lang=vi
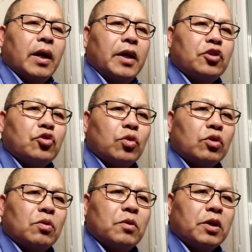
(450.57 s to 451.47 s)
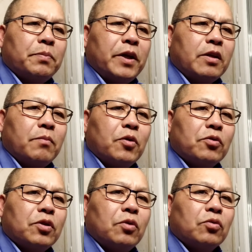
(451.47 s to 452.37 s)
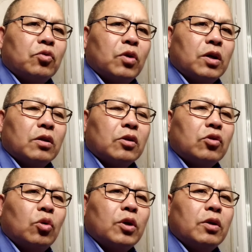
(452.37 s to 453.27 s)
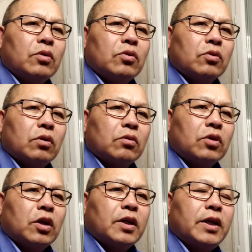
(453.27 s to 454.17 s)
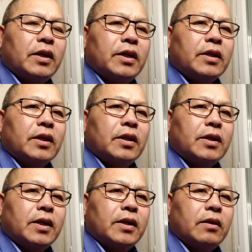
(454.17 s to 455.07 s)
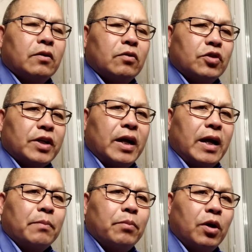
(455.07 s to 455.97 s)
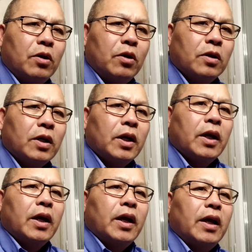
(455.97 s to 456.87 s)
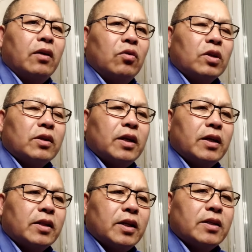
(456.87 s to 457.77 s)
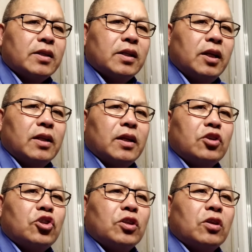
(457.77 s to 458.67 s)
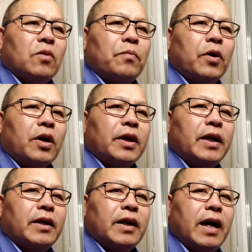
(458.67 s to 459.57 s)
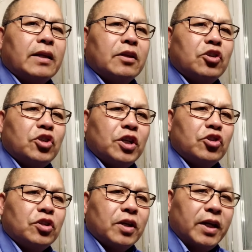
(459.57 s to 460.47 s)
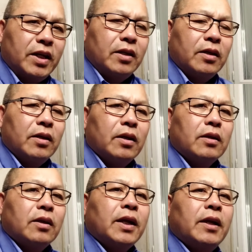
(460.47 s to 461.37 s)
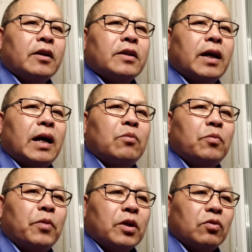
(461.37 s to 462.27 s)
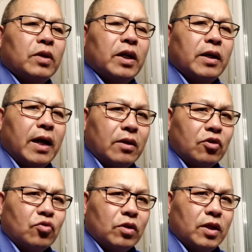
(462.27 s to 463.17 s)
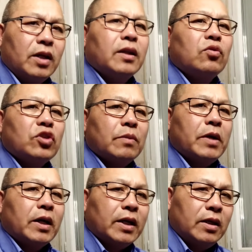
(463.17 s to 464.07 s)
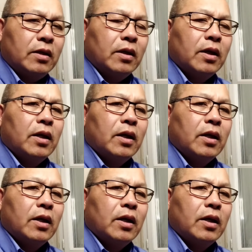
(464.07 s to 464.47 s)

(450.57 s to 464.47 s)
ê sủa tu vô bê chả mông chậu tua tua nhau tu nông chả khía đi chả thì khía đi lo đồ xa ám lo ê lúa tê để tê chỉ thiên để chi tàu bỏ đệ đà chả xia chừng hi chả để trả cá một bỏ tu đệ đà nhau sủa tê để lúc xia mạng hi